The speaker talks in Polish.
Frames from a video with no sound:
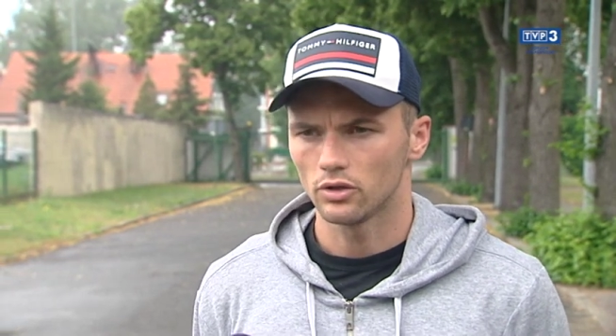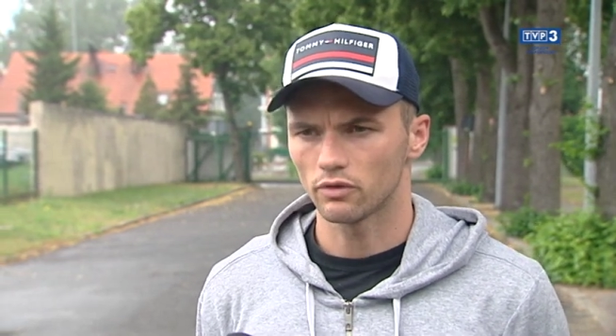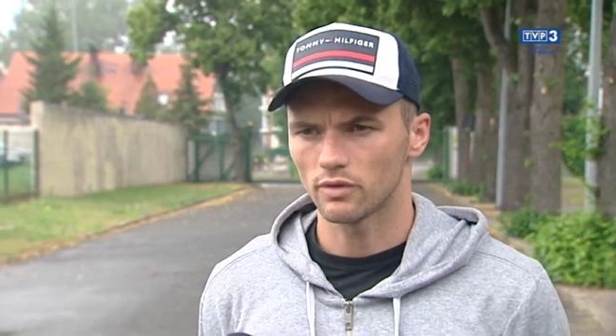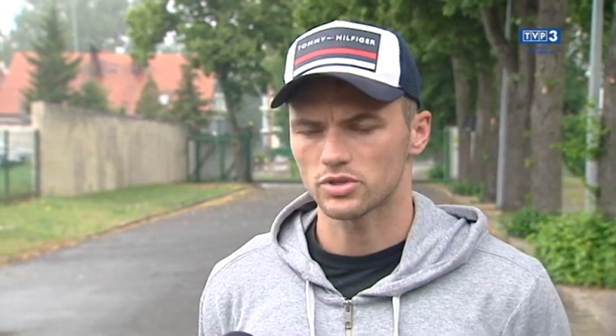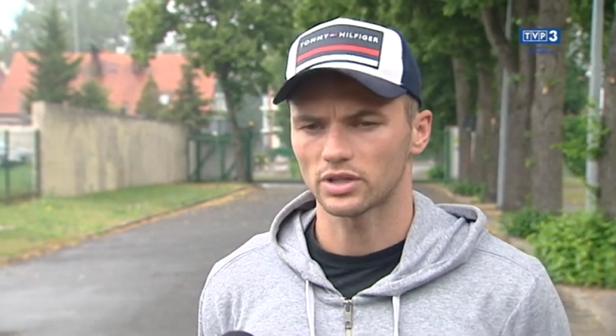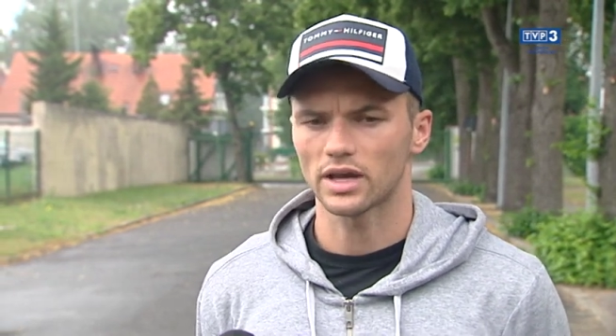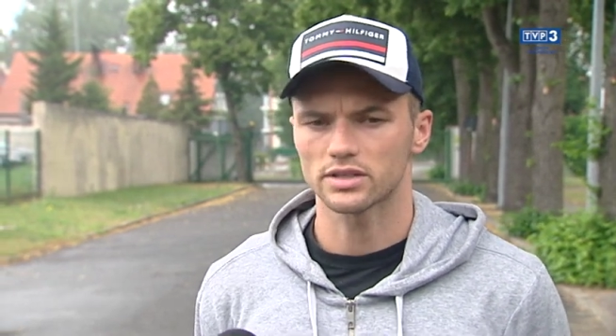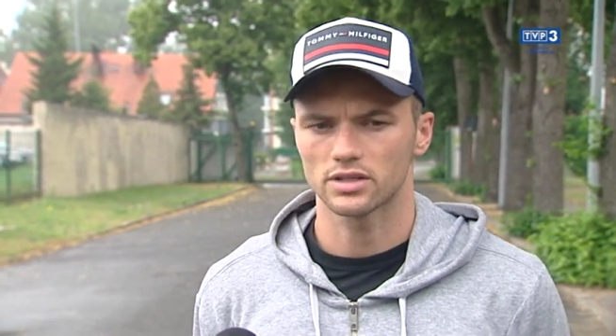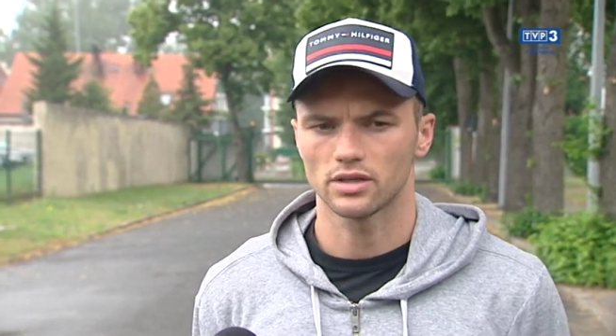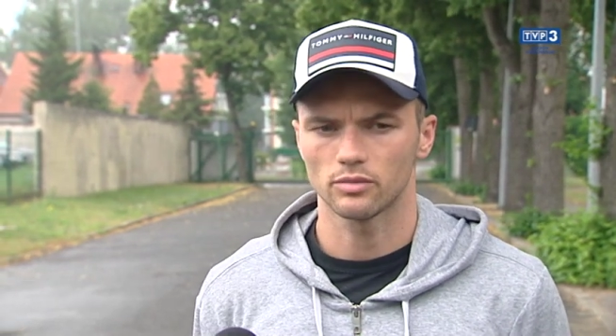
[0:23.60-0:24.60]
nowe
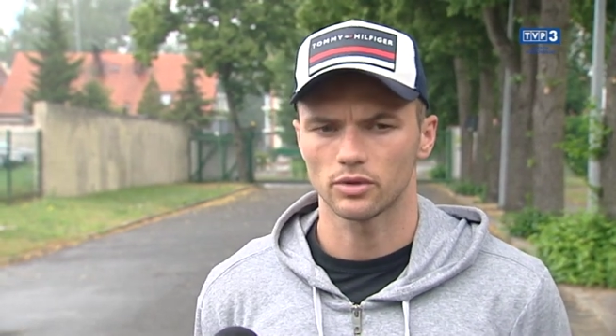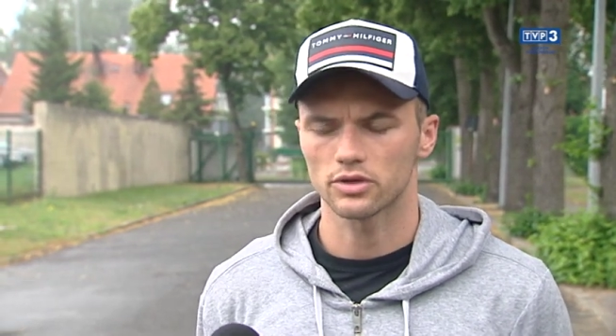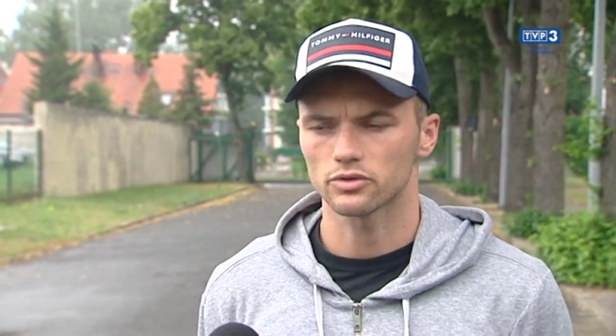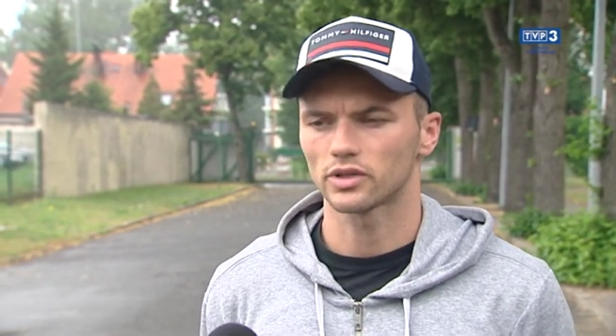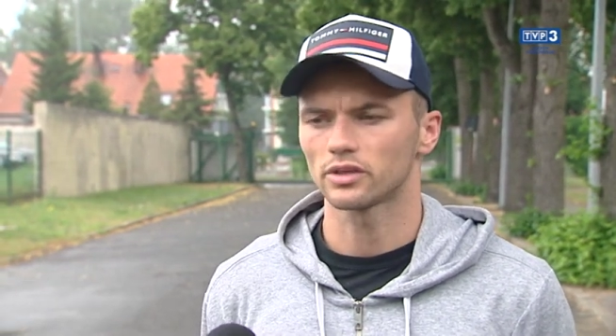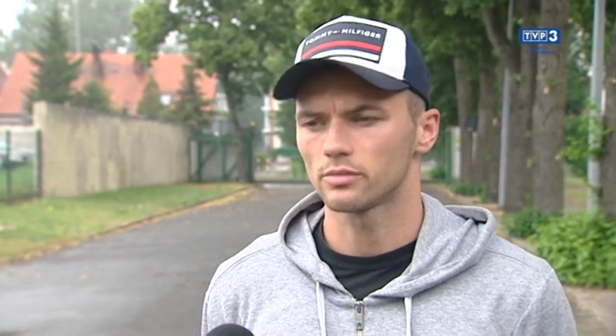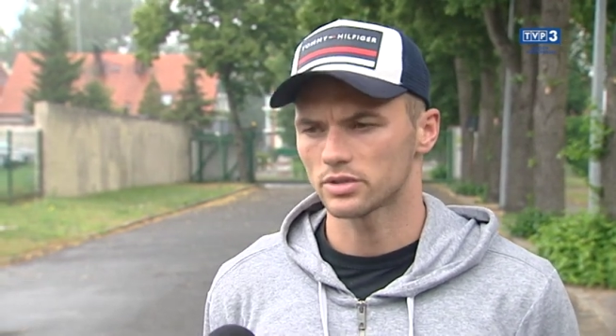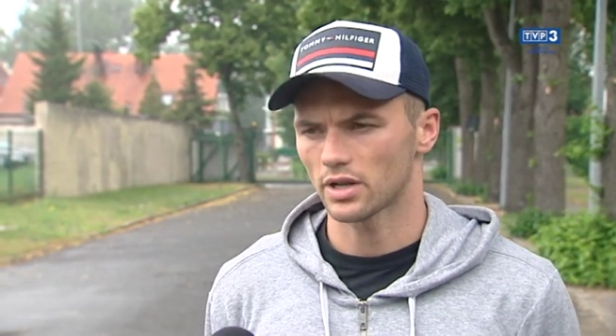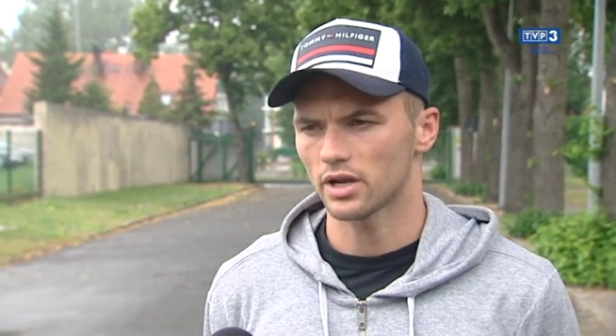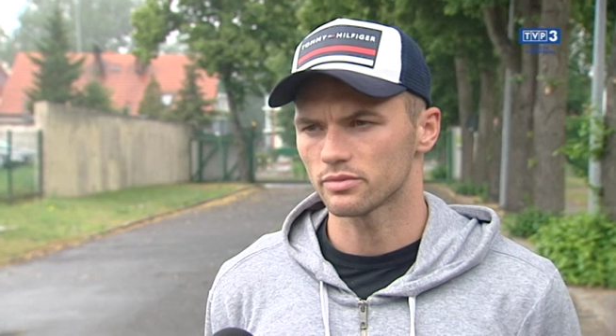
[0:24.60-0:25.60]
przetarcie. Bodajże ostatni
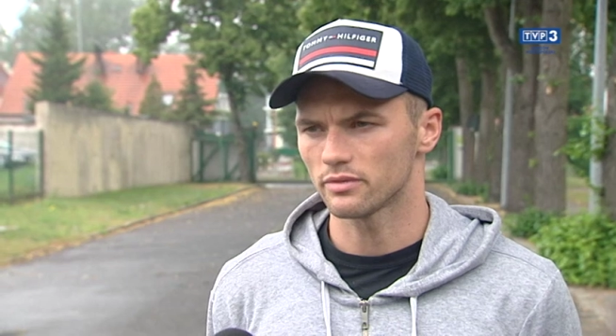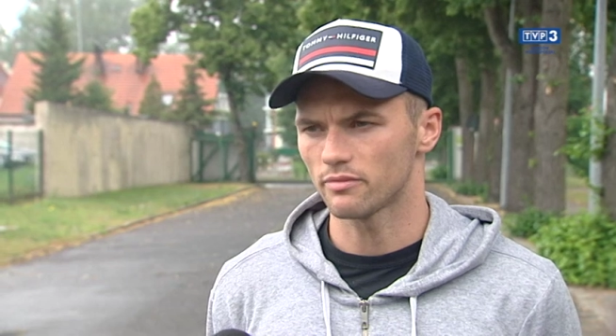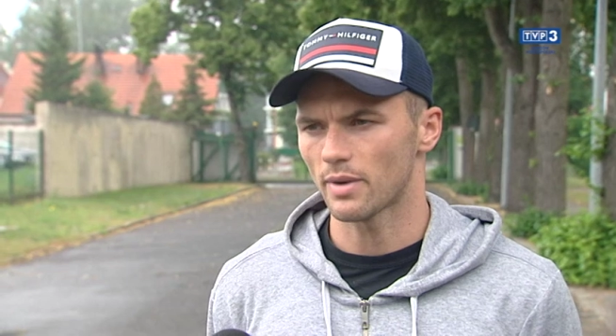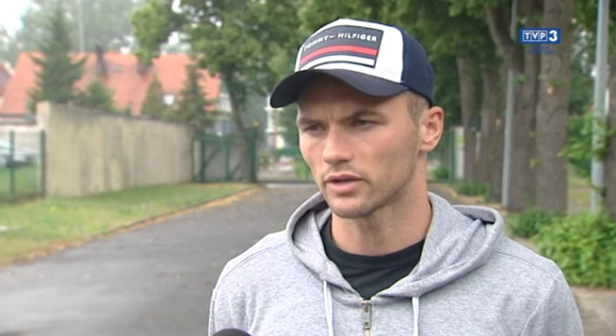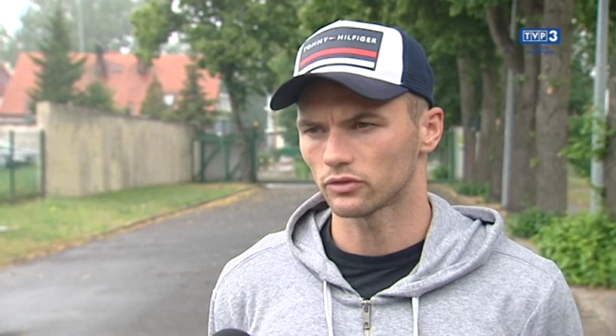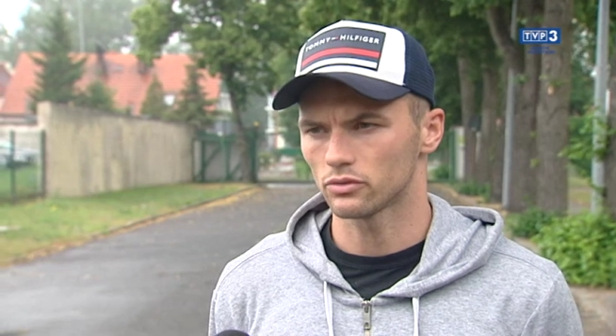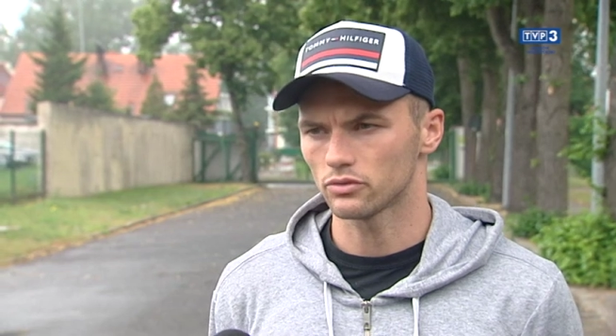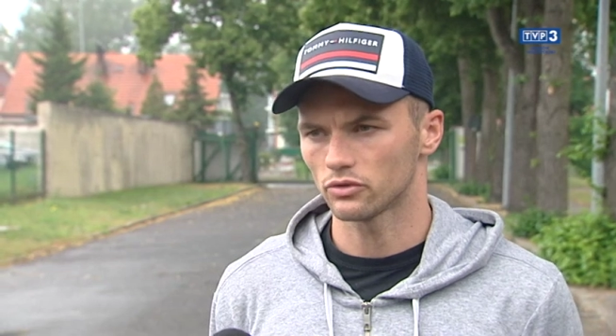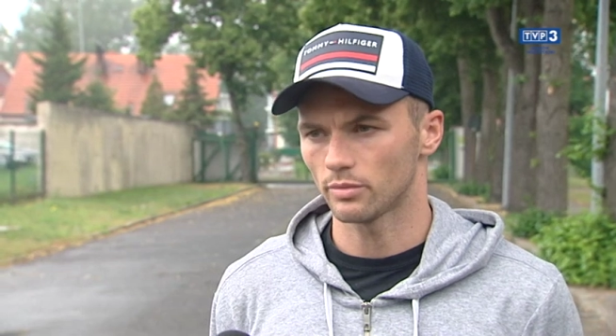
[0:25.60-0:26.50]
mecz graliśmy w marcu,